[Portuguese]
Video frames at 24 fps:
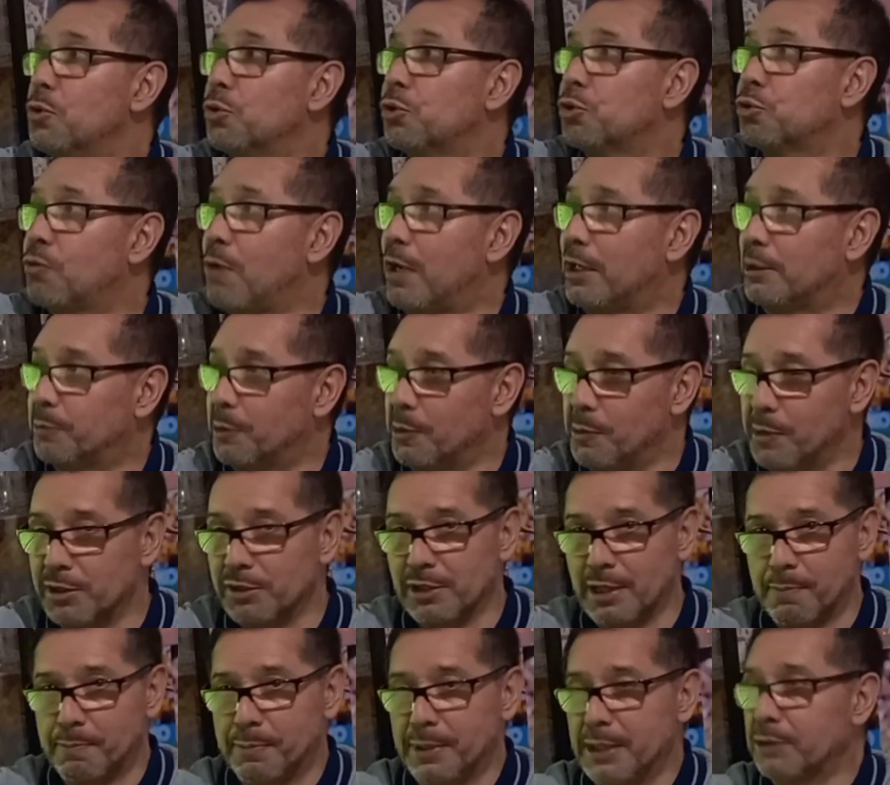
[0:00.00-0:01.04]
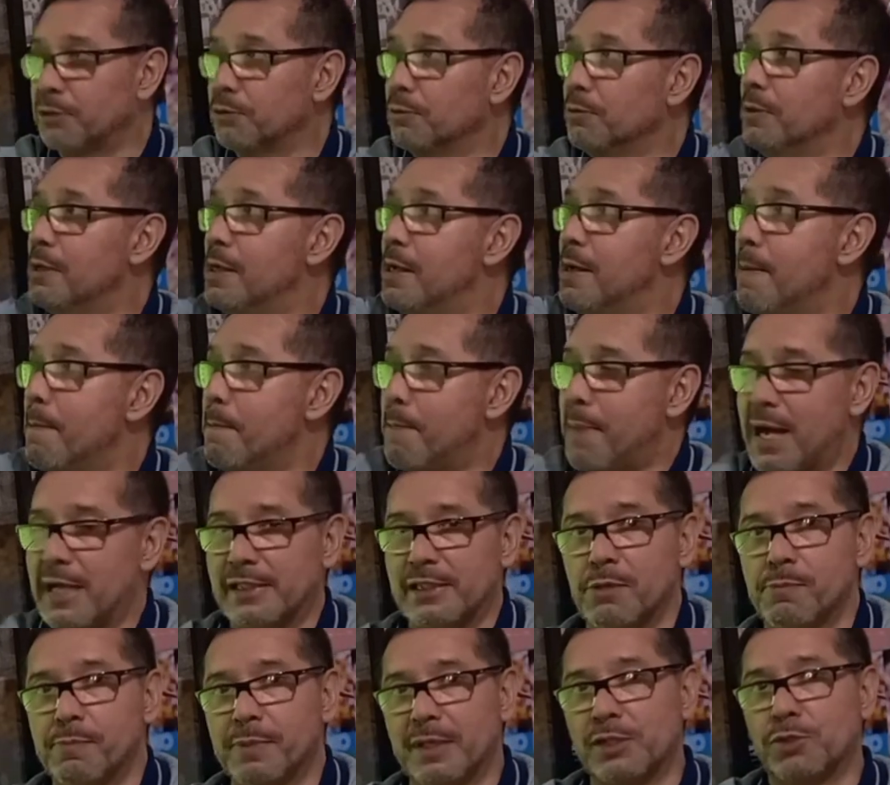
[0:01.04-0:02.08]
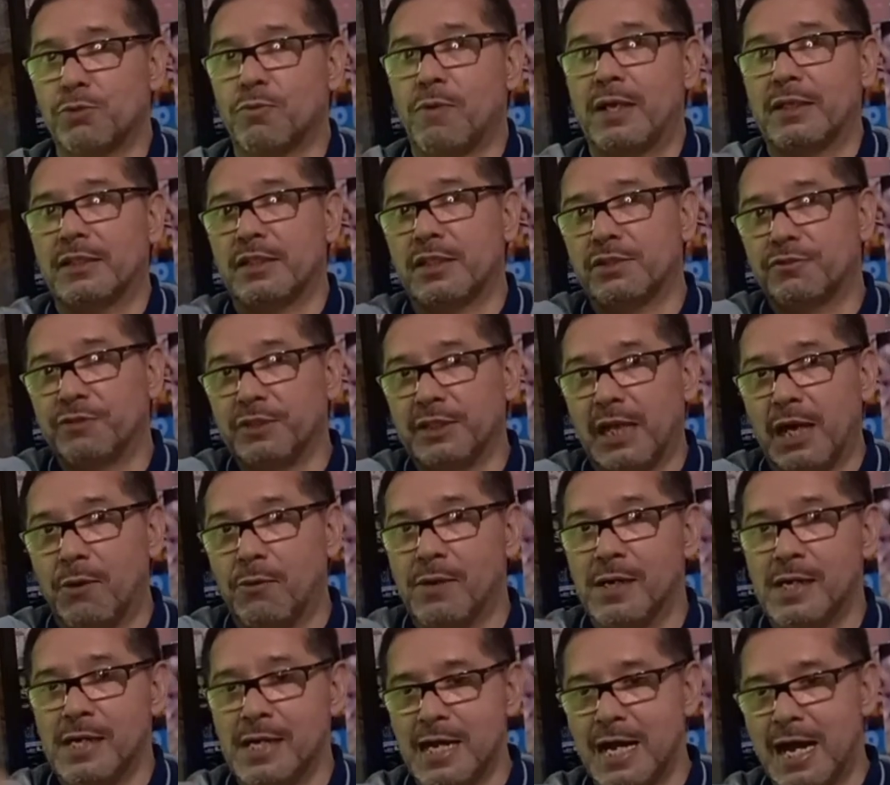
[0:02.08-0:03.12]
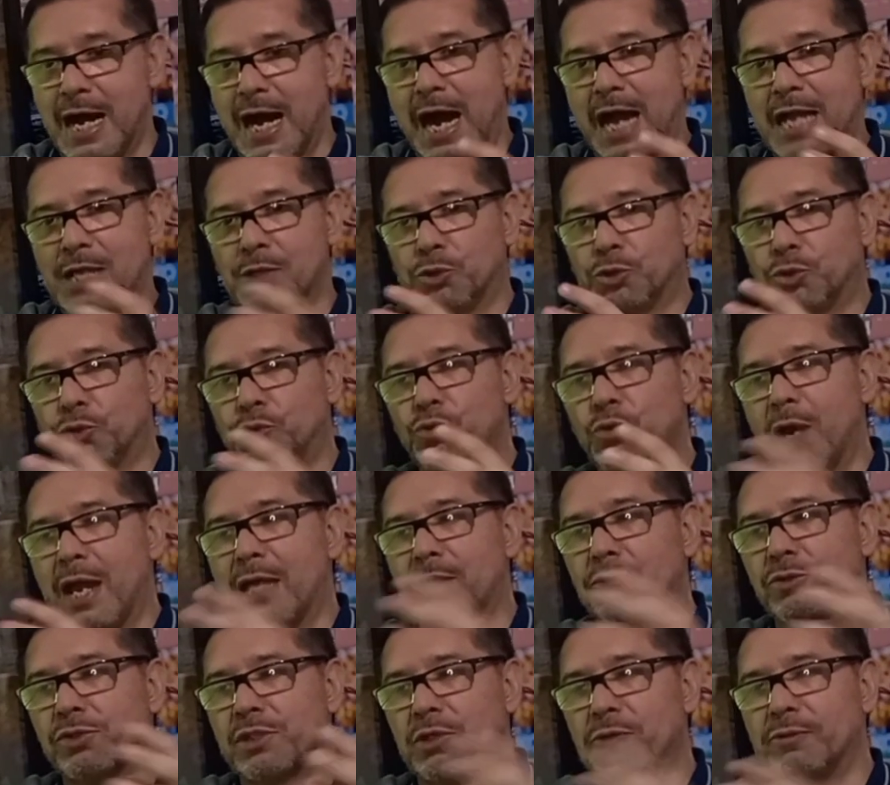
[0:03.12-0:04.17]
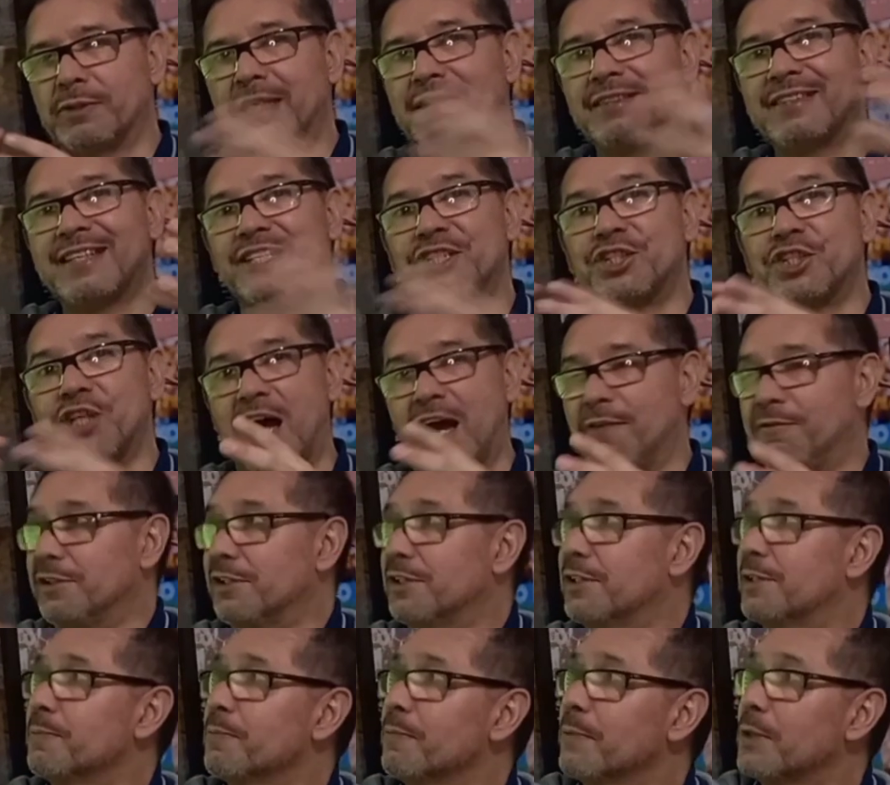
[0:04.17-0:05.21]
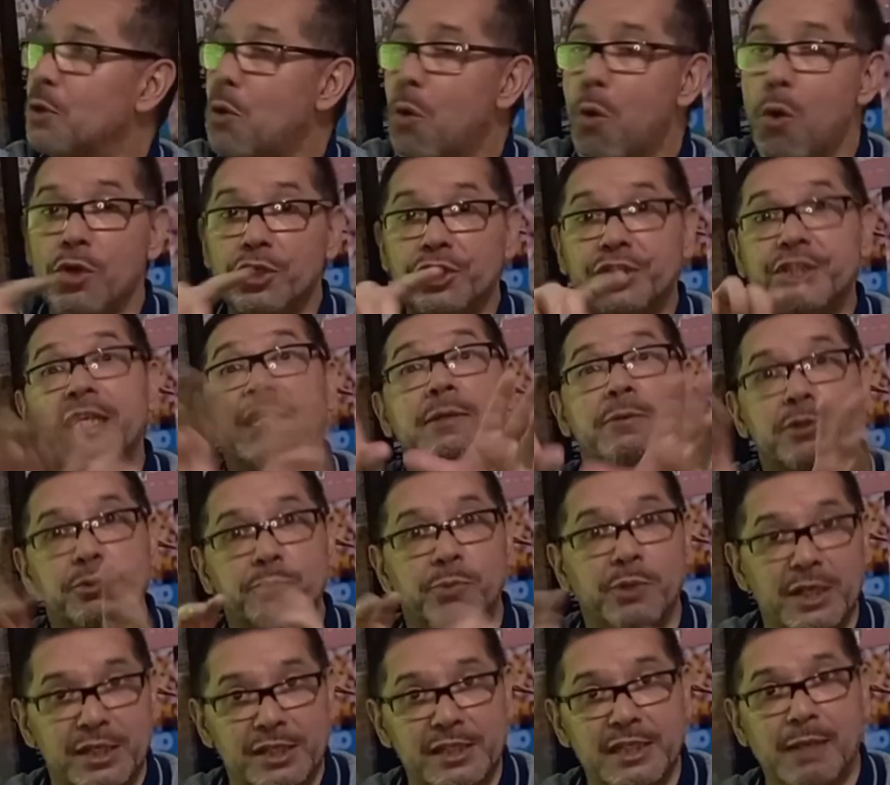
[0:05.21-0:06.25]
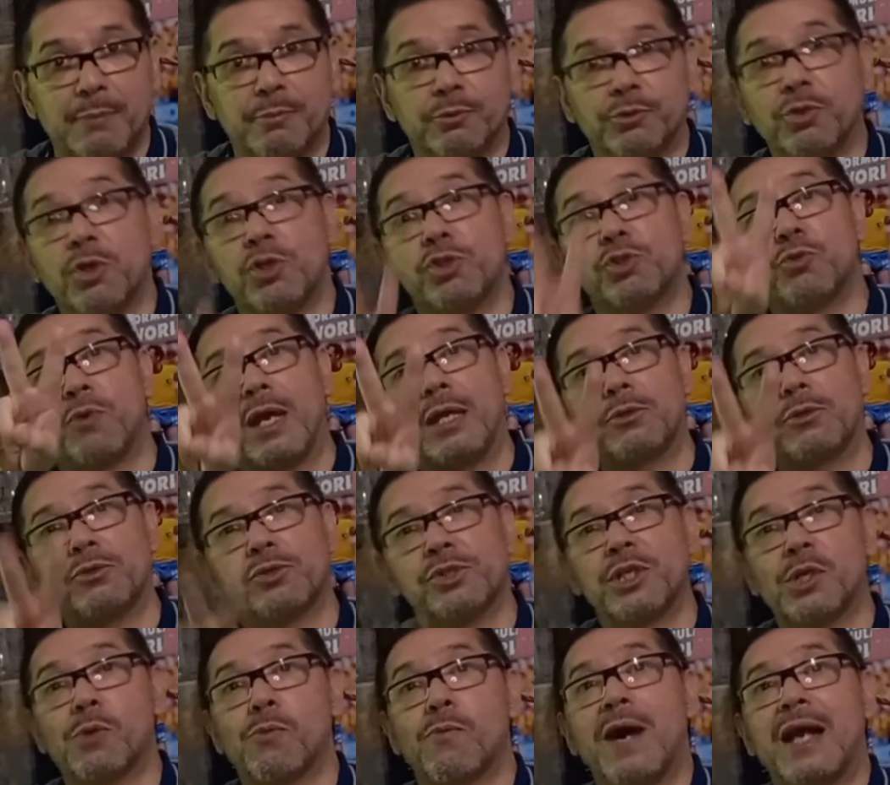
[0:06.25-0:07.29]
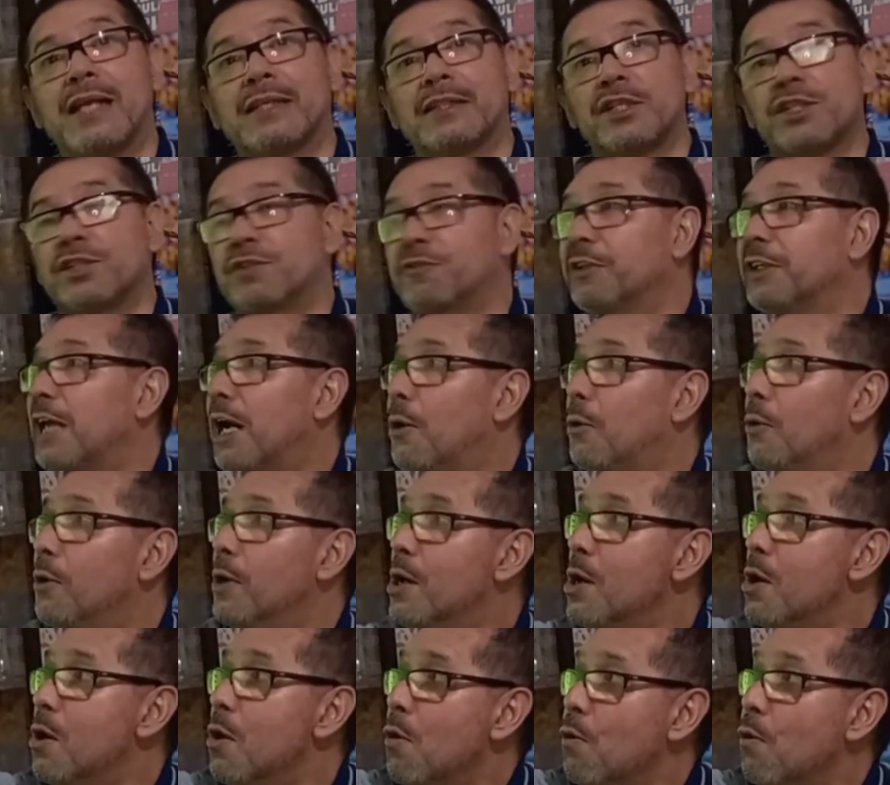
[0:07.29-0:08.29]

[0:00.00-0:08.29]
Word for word: os quatro primeiros, repito, passam para as quartas de final. Aí os duelos são dentro das chaves. Hoje teríamos, por exemplo, dois duelos de quartas de final.